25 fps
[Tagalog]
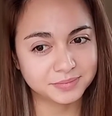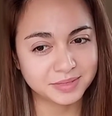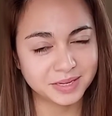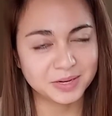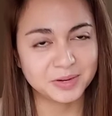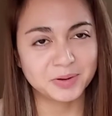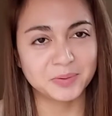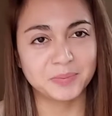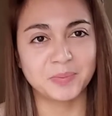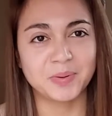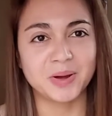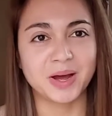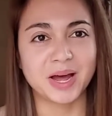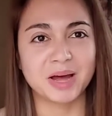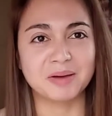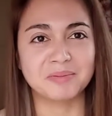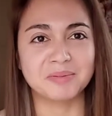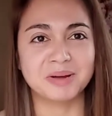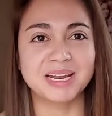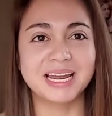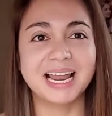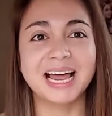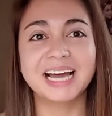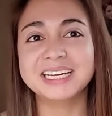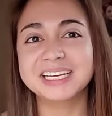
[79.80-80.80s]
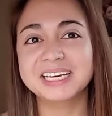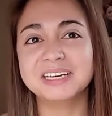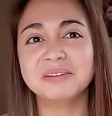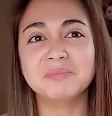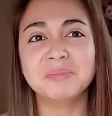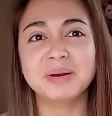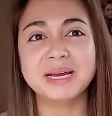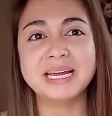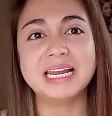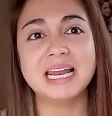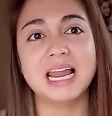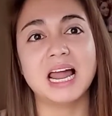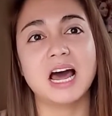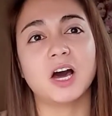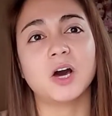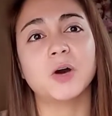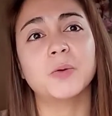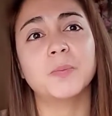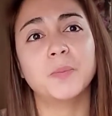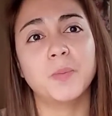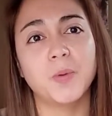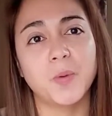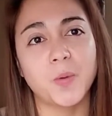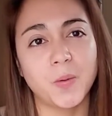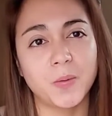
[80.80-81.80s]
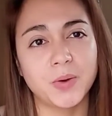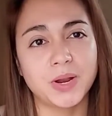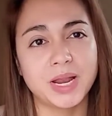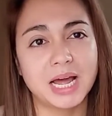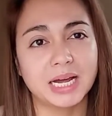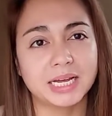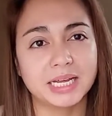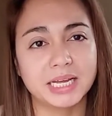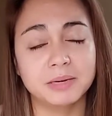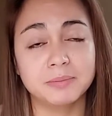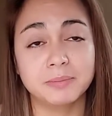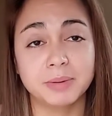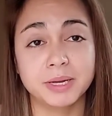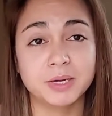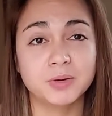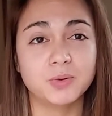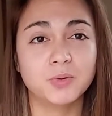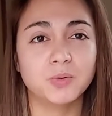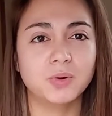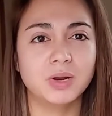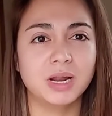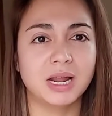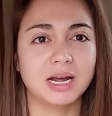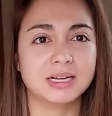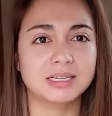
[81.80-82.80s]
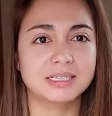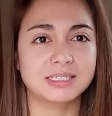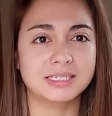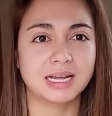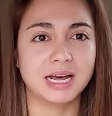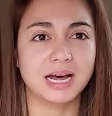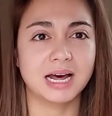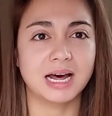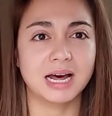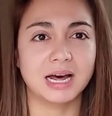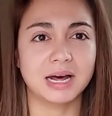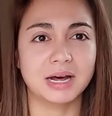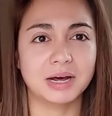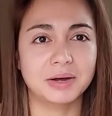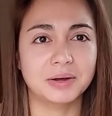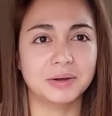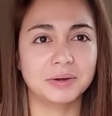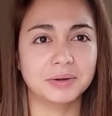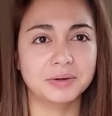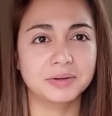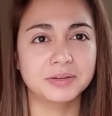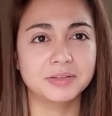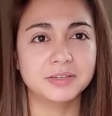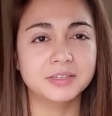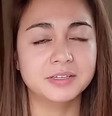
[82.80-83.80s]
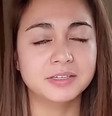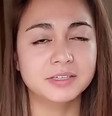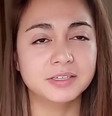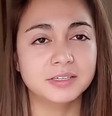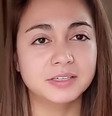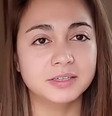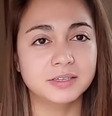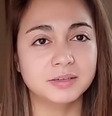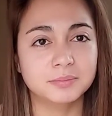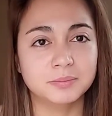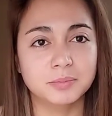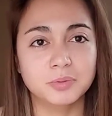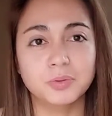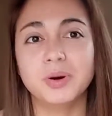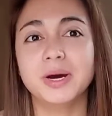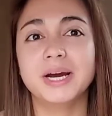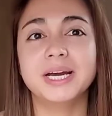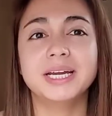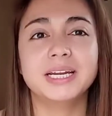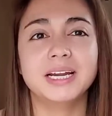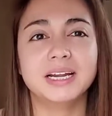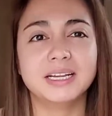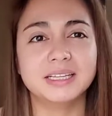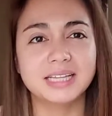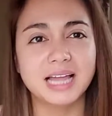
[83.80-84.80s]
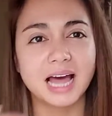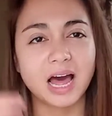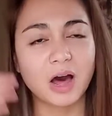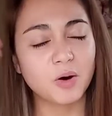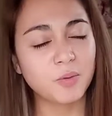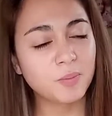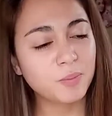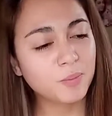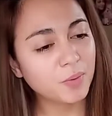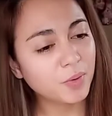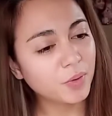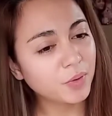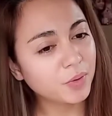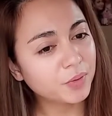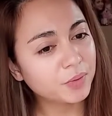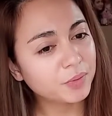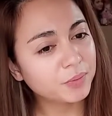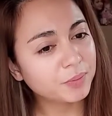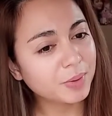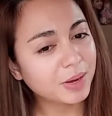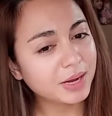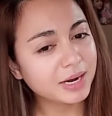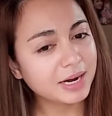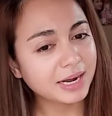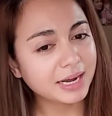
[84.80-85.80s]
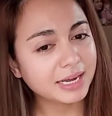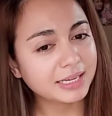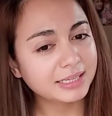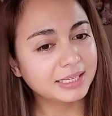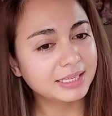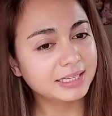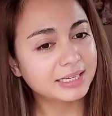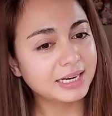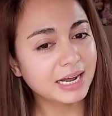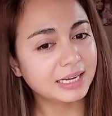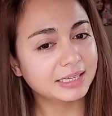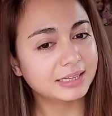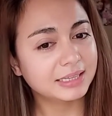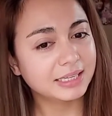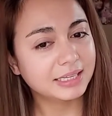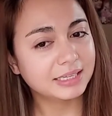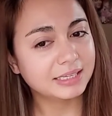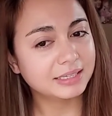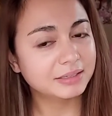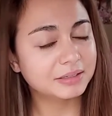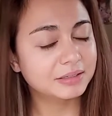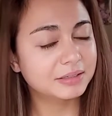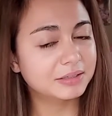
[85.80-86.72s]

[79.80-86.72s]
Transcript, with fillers: ano pa nga? Laging may lack po. Laging may kulang sa buhay ng tao po. Parang hindi natin